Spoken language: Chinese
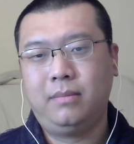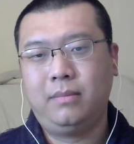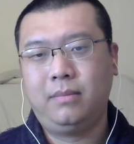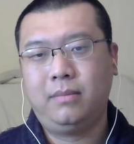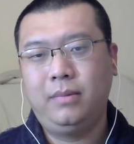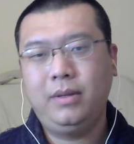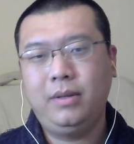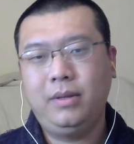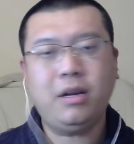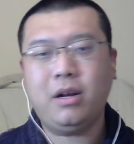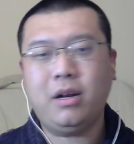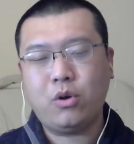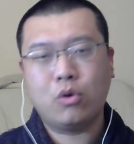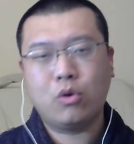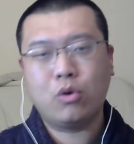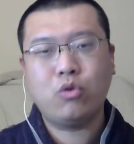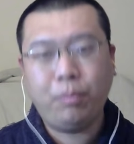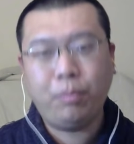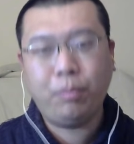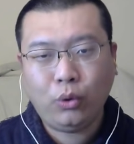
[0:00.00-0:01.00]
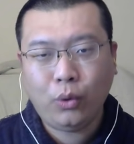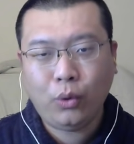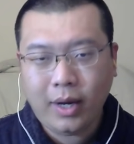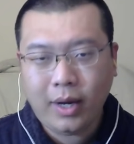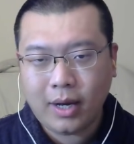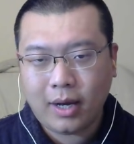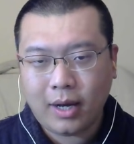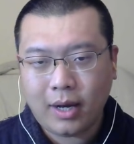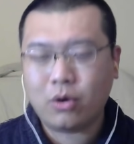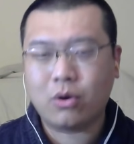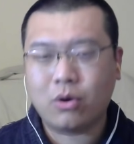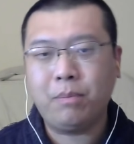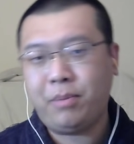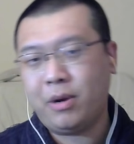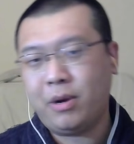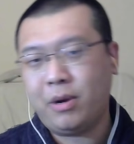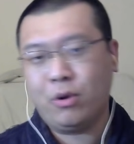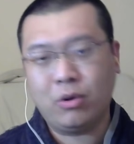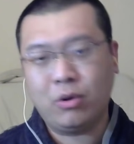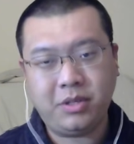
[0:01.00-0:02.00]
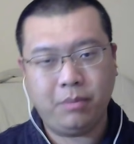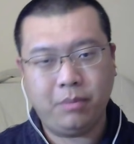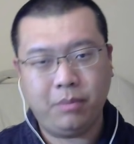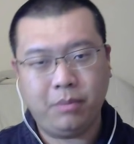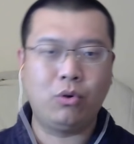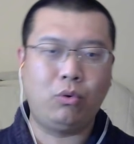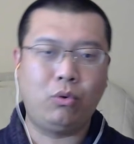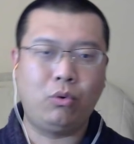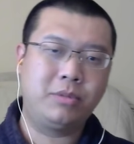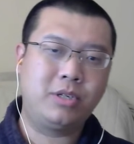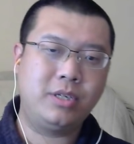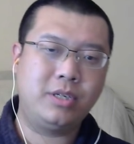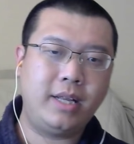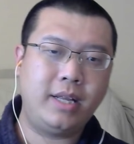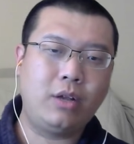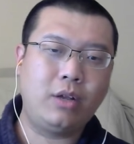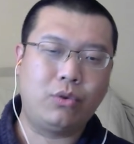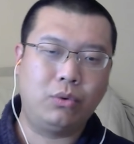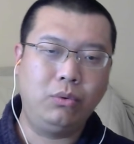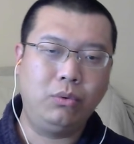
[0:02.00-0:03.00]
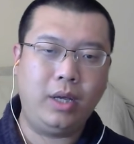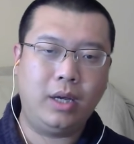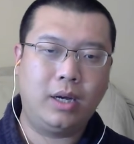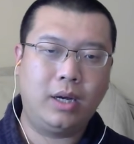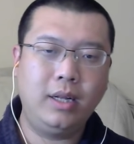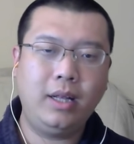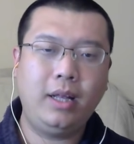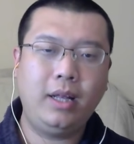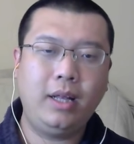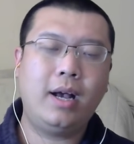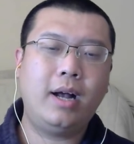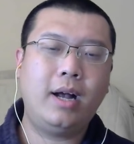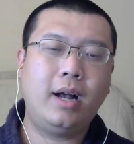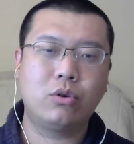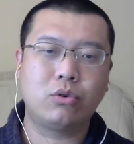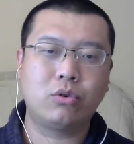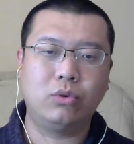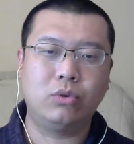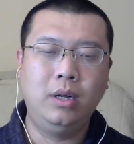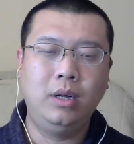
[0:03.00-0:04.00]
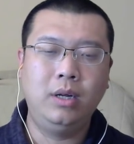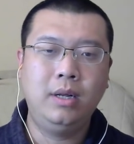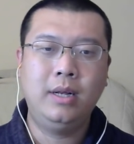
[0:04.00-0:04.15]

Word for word: 那有人说不对啊，有人比比如比如我们之前的总理科雷蒂安就说，